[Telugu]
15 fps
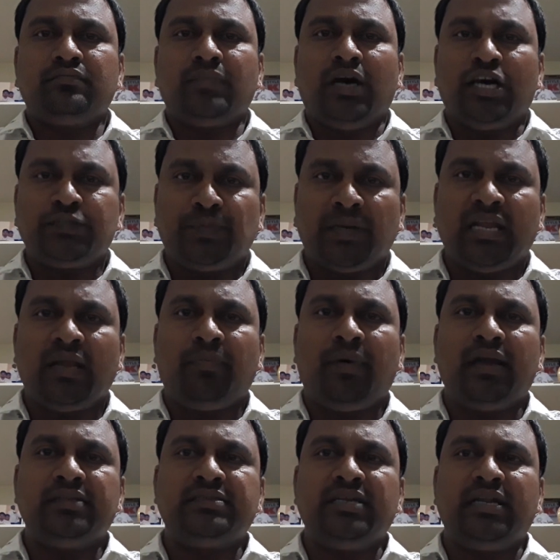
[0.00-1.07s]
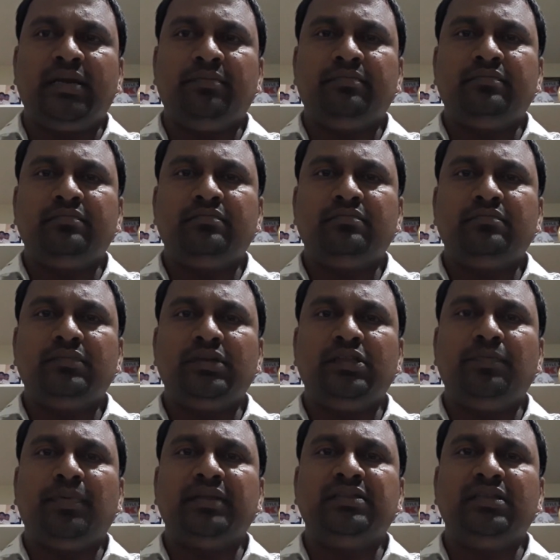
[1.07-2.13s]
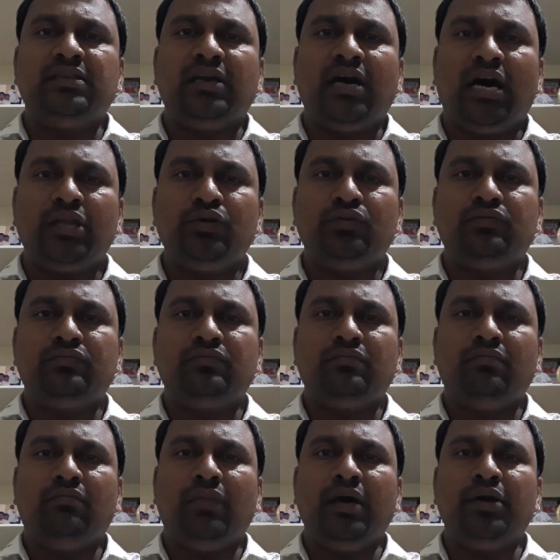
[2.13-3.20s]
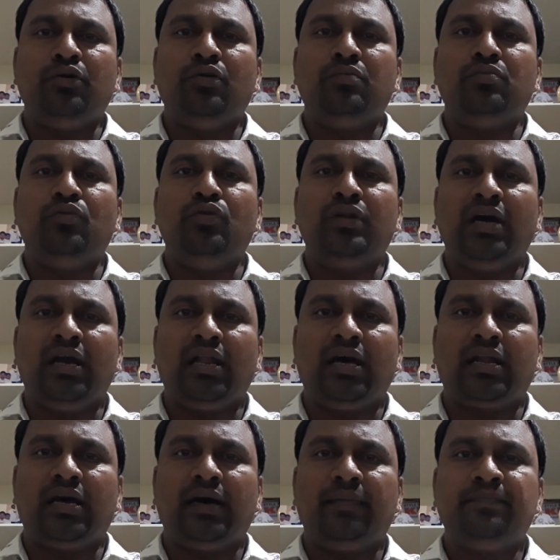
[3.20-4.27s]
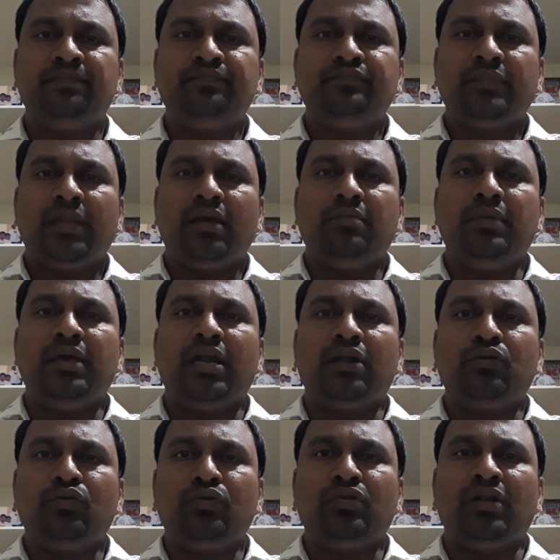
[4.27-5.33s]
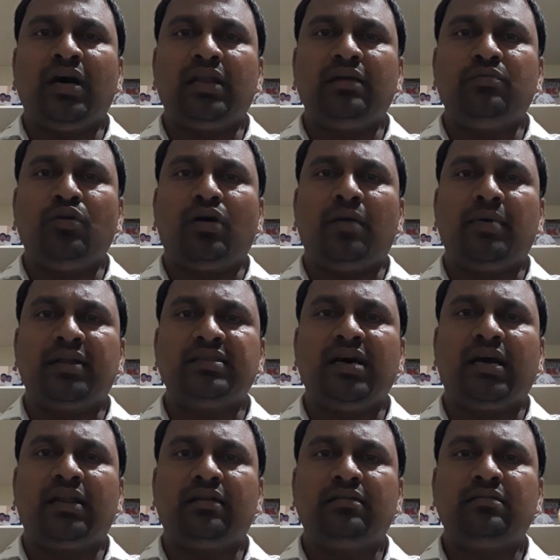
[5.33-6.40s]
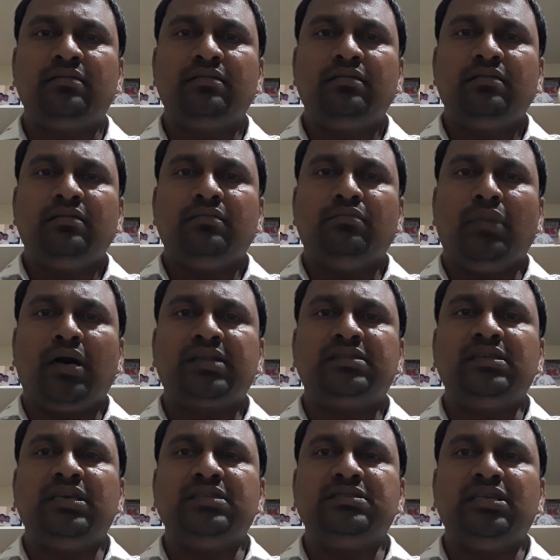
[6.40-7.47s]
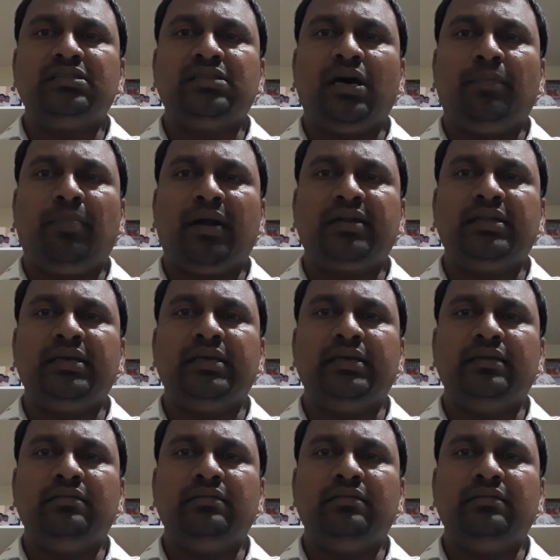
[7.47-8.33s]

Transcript: హాస్పిటల్ పాలు చేయడం ఇది పద్ధతి కాదు మై హోమ్ గుండాలారా మీరు అనుకుంటున్నారేమో ఖబర్దార్ భారతీయ జనతా పార్టీ